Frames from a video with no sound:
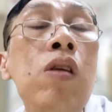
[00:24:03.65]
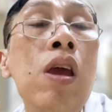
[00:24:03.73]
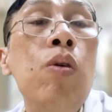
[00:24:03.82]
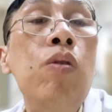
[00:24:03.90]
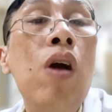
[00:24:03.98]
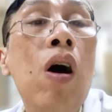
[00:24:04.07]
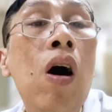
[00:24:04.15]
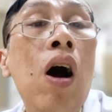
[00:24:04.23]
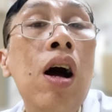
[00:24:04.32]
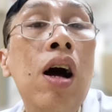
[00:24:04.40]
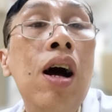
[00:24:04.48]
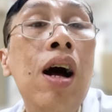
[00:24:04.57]
nhiều nước
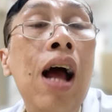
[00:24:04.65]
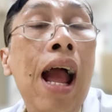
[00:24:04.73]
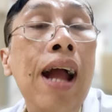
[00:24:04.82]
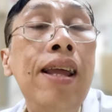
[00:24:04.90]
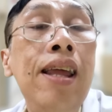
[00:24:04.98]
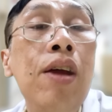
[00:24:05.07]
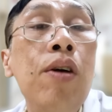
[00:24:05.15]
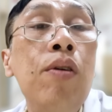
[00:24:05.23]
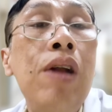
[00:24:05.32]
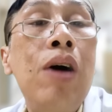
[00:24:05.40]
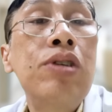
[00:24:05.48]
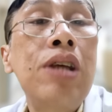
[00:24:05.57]
ăn nhiều
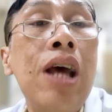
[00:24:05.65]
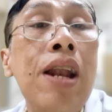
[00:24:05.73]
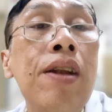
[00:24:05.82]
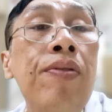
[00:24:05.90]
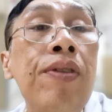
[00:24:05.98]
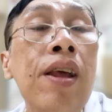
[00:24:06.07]
rau xanh